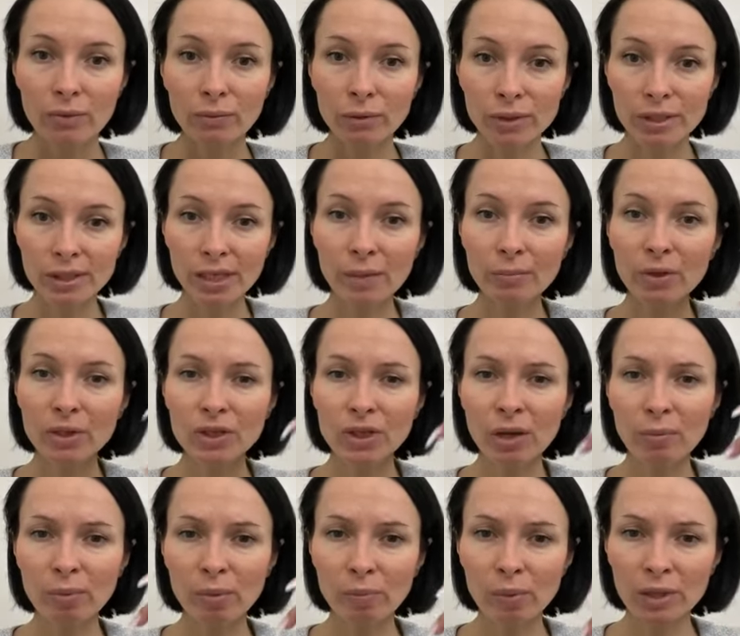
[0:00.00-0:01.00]
Вот
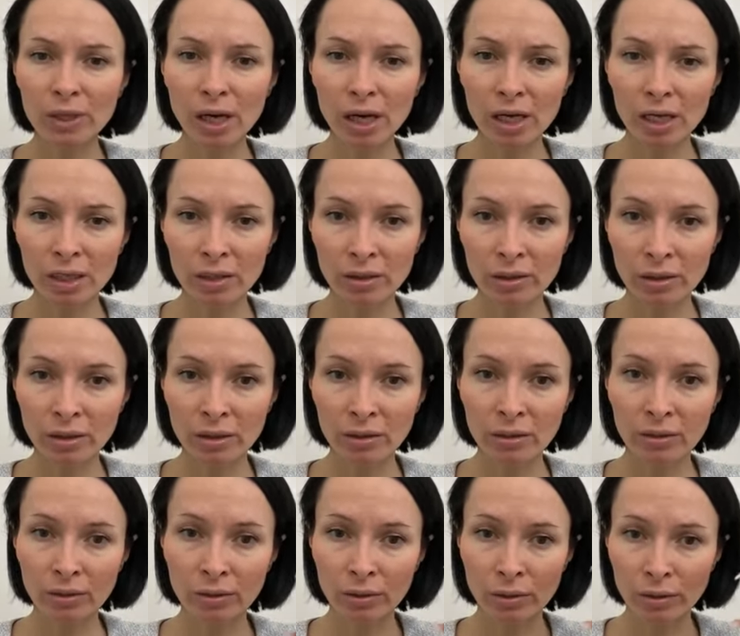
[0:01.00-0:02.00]
семечко попадает э,
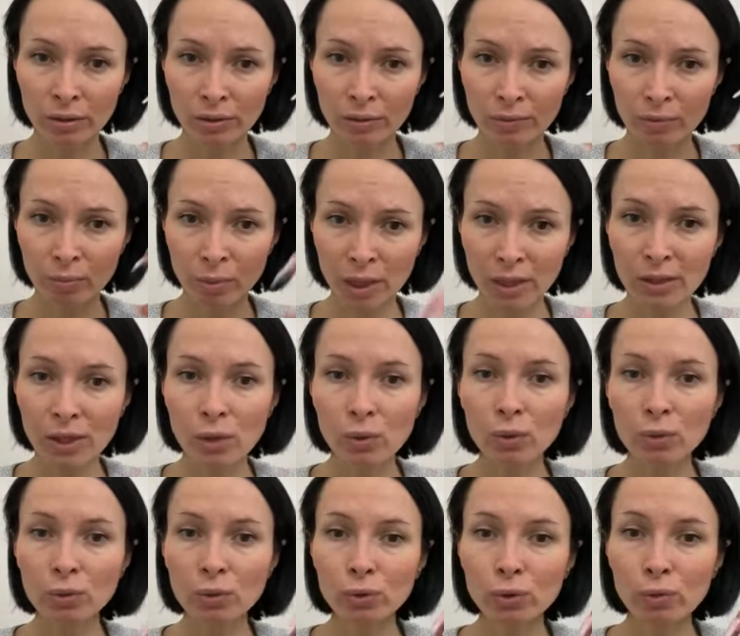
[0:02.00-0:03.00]
в
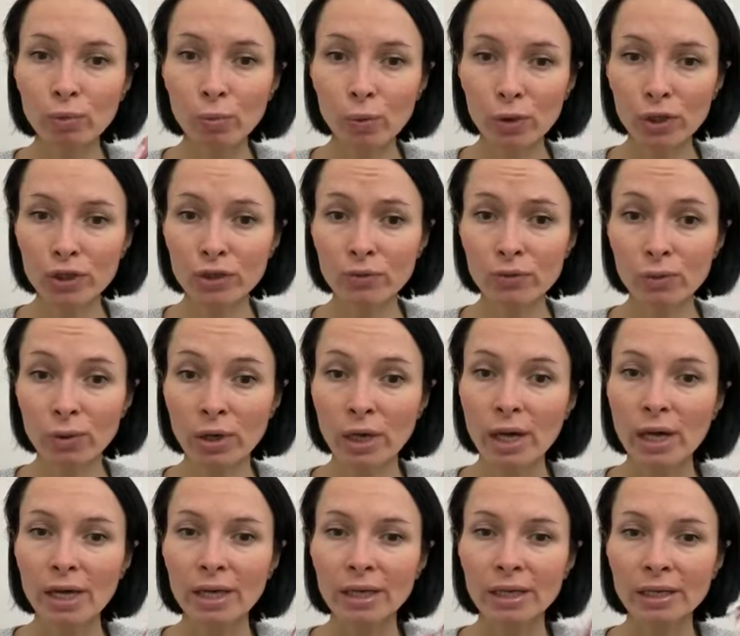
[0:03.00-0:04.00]
плодородную почву,
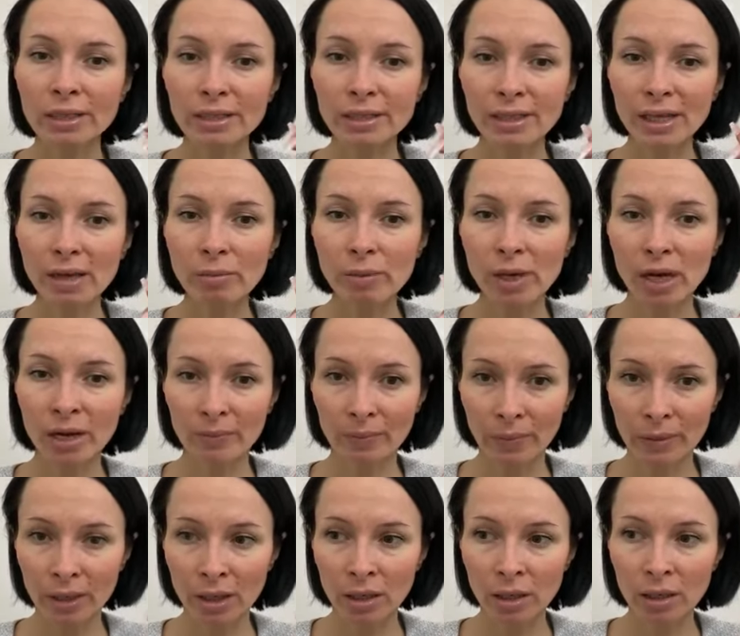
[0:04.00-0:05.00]
и семя
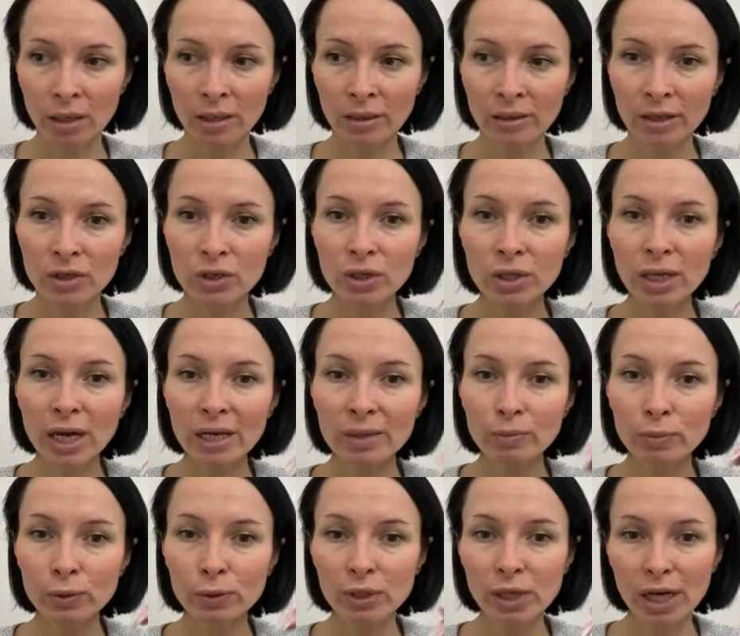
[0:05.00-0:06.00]

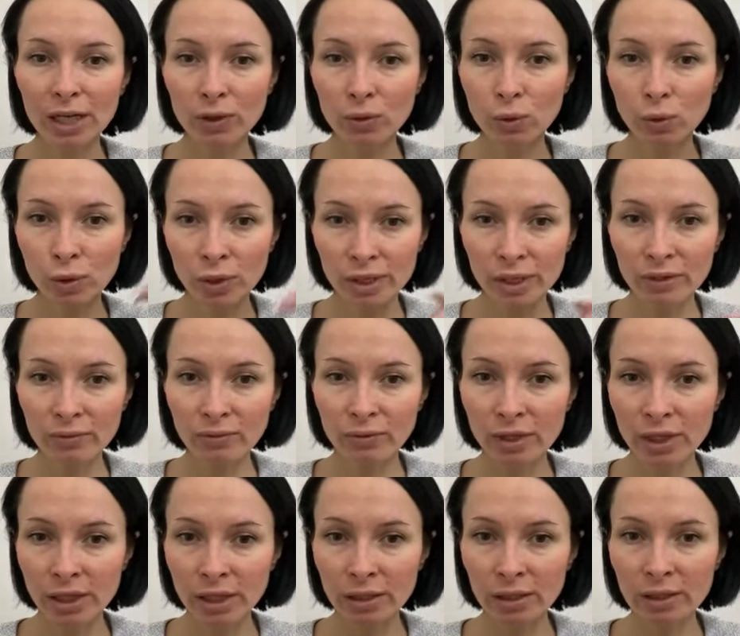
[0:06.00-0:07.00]
начинает пускать корни
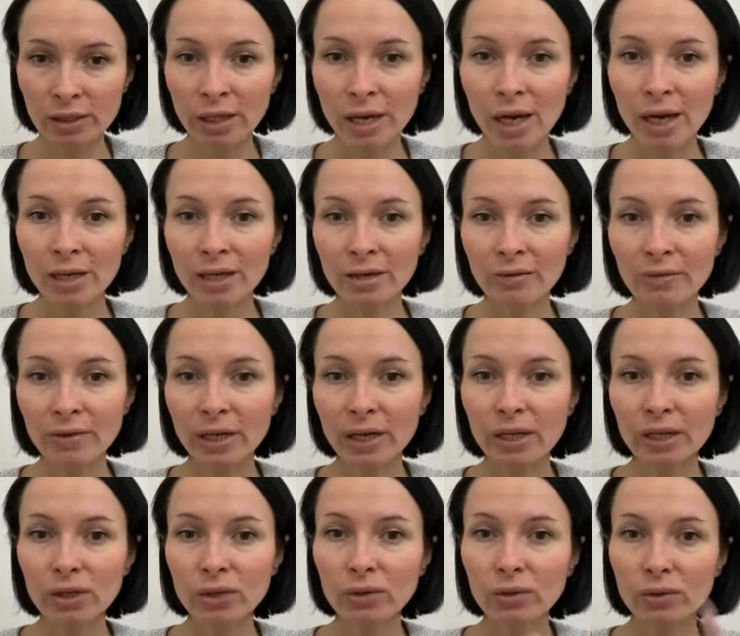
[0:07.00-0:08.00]
вниз, и
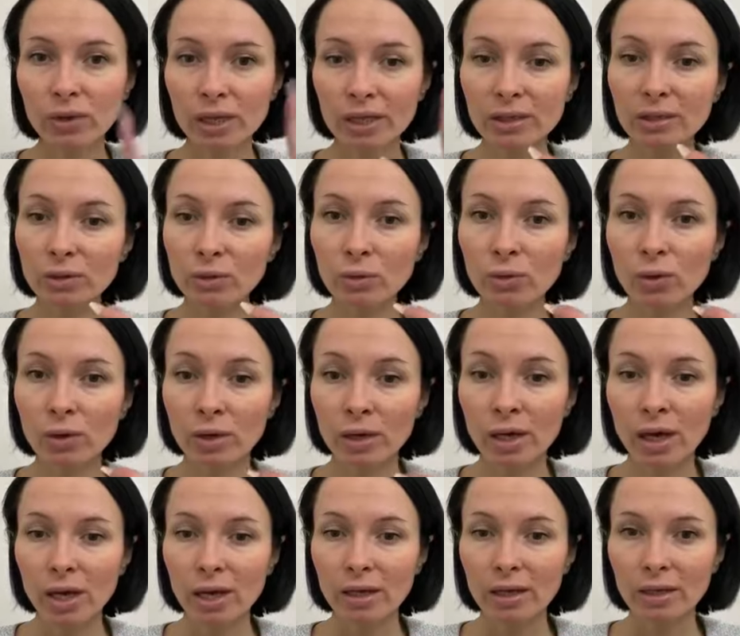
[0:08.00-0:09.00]
вверх идет росток.